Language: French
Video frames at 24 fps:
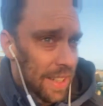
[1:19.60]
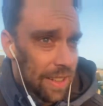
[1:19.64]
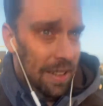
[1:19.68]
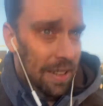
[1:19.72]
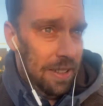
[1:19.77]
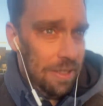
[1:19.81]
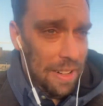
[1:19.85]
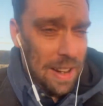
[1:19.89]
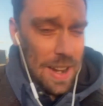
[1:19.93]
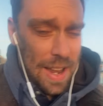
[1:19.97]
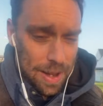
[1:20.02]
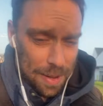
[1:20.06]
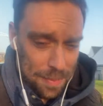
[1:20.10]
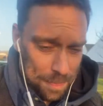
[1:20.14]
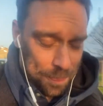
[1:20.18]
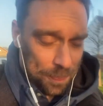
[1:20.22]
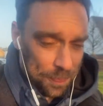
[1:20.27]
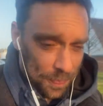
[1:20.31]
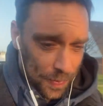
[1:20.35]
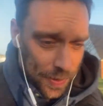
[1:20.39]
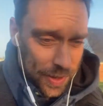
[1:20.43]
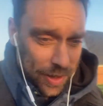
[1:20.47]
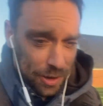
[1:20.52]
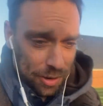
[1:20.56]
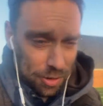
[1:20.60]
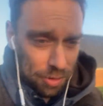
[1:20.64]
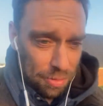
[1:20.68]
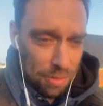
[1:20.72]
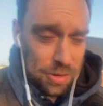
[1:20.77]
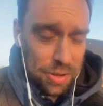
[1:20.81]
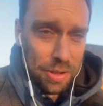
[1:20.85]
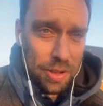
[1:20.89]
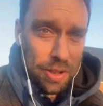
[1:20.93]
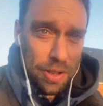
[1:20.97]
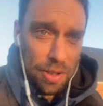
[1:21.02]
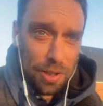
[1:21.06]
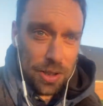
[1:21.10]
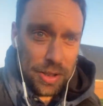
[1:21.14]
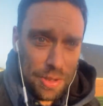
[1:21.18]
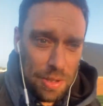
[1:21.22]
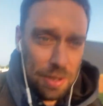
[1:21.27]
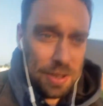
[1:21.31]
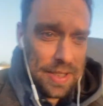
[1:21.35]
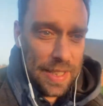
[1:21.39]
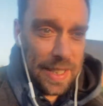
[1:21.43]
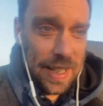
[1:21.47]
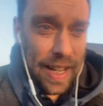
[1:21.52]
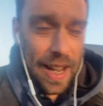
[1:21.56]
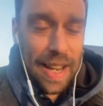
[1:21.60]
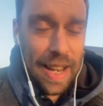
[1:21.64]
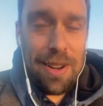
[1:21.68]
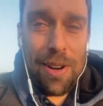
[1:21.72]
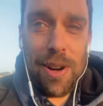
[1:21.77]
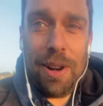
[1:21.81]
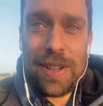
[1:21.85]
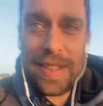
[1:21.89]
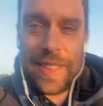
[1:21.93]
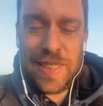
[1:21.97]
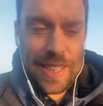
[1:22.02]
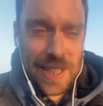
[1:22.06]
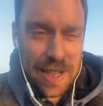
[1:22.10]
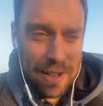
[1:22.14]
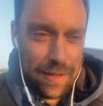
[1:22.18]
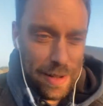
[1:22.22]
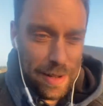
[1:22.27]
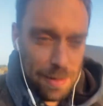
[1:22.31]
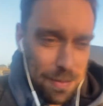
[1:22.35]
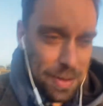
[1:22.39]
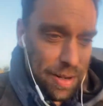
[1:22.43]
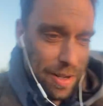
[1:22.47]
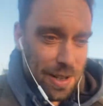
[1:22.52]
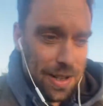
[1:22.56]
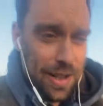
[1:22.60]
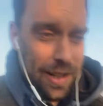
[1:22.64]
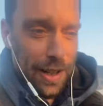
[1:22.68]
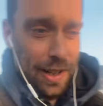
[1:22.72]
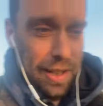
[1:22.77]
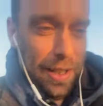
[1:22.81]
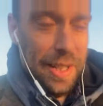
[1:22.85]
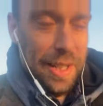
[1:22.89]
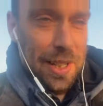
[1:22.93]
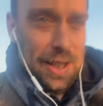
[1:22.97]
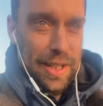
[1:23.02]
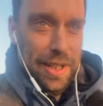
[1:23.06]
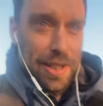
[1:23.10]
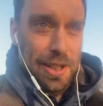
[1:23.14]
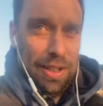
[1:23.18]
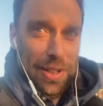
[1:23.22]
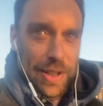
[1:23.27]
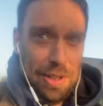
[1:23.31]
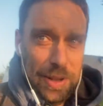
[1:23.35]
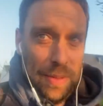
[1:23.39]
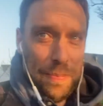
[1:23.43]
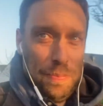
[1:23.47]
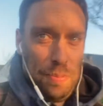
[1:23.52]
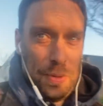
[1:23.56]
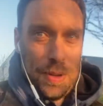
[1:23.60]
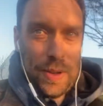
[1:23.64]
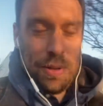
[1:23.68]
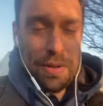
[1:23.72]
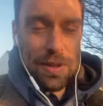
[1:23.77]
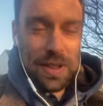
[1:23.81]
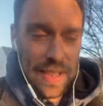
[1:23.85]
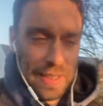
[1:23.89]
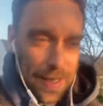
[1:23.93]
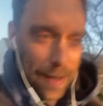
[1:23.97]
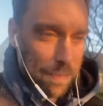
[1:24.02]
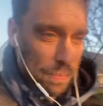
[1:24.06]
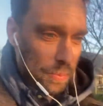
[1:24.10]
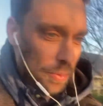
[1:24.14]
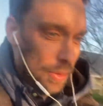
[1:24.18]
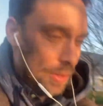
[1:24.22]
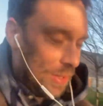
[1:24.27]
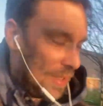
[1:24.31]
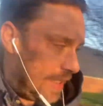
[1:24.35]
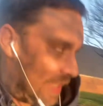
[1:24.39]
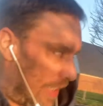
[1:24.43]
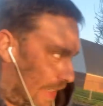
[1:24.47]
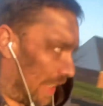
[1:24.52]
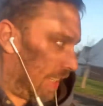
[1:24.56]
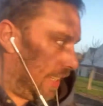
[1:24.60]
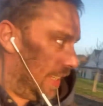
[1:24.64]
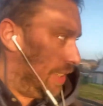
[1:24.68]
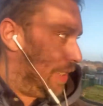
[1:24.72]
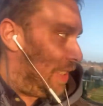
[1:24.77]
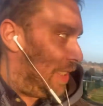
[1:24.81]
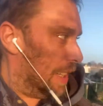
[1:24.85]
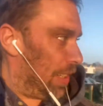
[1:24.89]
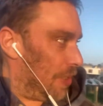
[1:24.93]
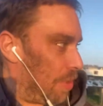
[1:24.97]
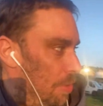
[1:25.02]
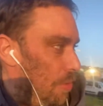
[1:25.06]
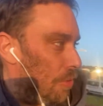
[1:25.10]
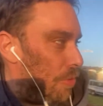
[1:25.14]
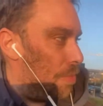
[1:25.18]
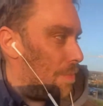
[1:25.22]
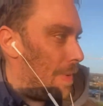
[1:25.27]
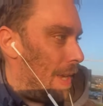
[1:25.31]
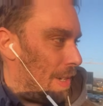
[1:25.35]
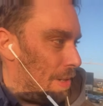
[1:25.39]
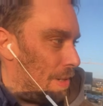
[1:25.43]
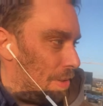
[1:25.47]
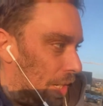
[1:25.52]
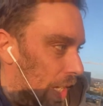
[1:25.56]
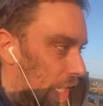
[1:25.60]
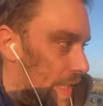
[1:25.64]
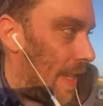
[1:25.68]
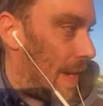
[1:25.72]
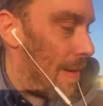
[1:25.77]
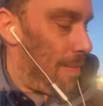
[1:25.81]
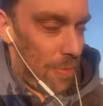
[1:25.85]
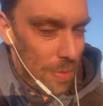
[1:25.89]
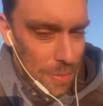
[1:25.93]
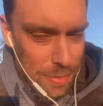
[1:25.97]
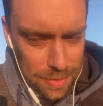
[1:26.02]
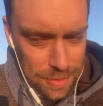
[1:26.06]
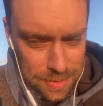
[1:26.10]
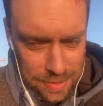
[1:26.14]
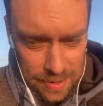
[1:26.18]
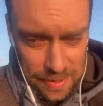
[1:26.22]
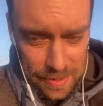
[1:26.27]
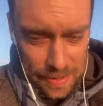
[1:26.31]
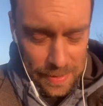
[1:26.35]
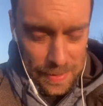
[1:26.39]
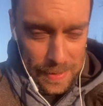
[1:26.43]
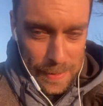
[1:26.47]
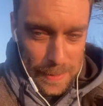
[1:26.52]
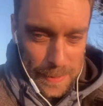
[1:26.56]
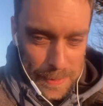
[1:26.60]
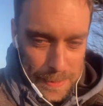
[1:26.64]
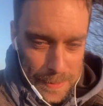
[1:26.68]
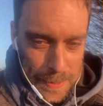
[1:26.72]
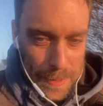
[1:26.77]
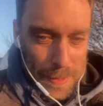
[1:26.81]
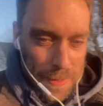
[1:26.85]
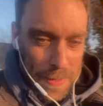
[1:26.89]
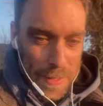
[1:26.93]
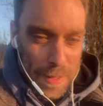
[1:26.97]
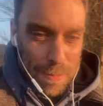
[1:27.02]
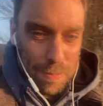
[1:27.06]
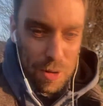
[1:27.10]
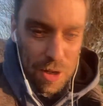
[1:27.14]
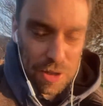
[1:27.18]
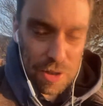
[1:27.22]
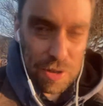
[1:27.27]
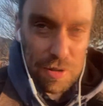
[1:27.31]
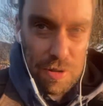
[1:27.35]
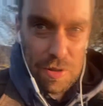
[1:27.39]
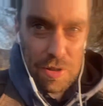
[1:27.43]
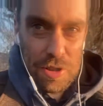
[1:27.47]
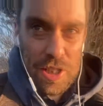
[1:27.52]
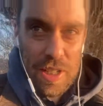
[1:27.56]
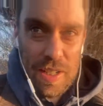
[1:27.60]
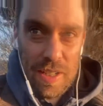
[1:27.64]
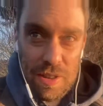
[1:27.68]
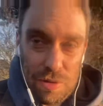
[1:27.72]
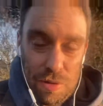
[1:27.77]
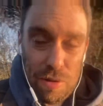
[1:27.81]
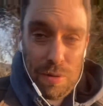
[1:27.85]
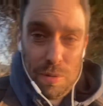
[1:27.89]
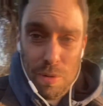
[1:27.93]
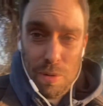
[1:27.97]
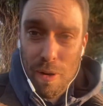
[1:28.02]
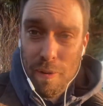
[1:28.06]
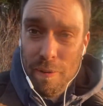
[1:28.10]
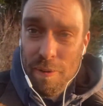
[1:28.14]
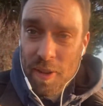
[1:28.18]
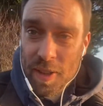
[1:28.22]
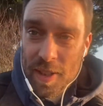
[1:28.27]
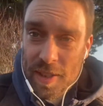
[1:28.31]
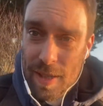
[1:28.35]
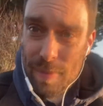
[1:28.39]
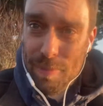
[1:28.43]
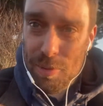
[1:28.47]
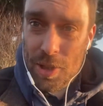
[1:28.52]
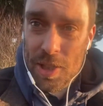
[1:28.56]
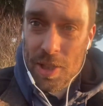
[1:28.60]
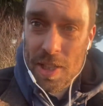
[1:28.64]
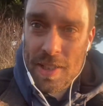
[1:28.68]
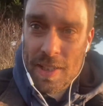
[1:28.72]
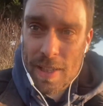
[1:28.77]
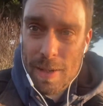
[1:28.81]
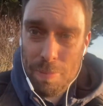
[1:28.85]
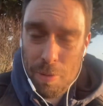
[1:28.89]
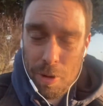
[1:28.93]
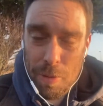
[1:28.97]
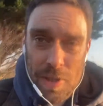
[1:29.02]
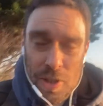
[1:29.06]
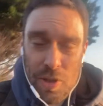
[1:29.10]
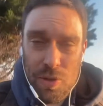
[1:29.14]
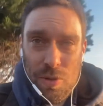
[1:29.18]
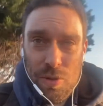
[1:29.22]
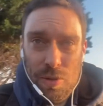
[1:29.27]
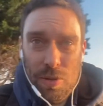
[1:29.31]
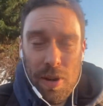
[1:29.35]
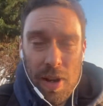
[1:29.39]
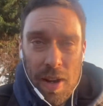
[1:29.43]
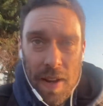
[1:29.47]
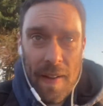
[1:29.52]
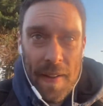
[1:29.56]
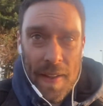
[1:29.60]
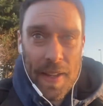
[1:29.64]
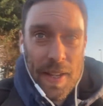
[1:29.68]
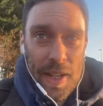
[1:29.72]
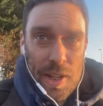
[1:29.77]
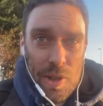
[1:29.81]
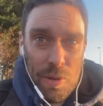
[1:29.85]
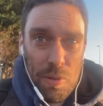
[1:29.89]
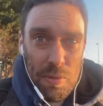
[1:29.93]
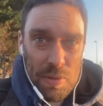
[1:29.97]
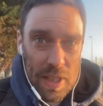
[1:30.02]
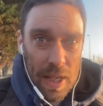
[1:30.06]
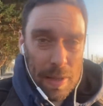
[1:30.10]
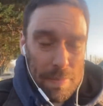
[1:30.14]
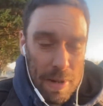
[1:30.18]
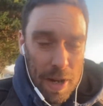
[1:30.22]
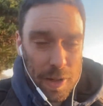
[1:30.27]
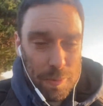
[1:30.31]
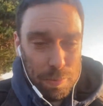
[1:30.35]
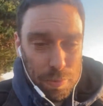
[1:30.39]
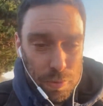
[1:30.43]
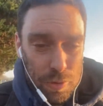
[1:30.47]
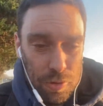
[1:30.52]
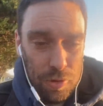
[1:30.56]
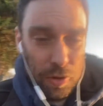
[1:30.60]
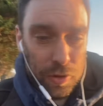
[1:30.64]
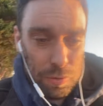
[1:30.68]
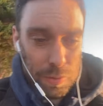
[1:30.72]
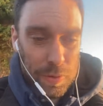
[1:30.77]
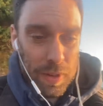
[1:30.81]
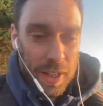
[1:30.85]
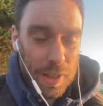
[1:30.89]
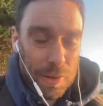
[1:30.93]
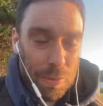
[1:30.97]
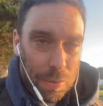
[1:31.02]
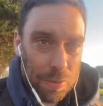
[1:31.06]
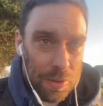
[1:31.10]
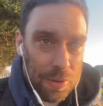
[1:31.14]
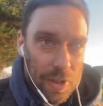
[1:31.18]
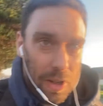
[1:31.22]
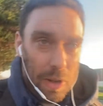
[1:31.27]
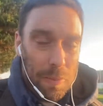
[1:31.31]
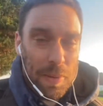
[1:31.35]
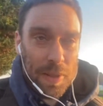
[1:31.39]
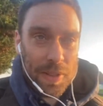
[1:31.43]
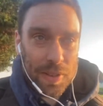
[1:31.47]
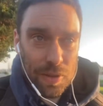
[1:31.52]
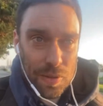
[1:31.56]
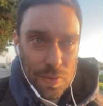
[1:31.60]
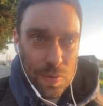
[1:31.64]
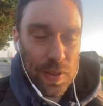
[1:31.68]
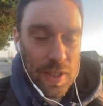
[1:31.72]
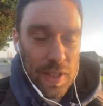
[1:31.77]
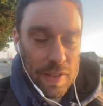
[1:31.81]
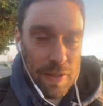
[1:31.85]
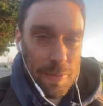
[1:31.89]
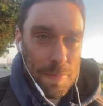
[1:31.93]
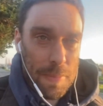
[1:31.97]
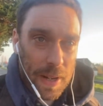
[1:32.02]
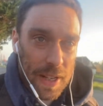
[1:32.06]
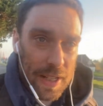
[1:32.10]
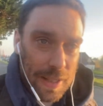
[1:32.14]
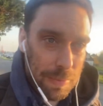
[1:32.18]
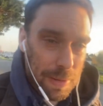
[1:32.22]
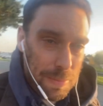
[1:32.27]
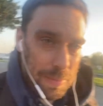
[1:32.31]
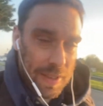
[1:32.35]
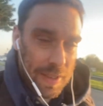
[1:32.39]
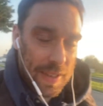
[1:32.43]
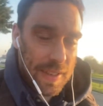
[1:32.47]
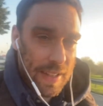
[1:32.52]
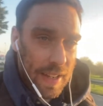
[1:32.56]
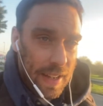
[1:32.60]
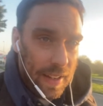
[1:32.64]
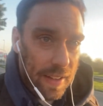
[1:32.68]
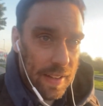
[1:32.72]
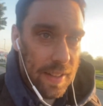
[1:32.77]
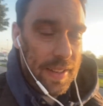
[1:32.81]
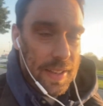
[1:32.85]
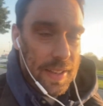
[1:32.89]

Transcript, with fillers: Voilà, donc euh, que dire Alors si quand même, euh, puisque c'est un peu une série, dire du mal de Canal+, moi je, suis enfin désabonné, c'est le premier jour où ça ne marche plus, j'en suis très content parce que je vous avais parlé de mes misères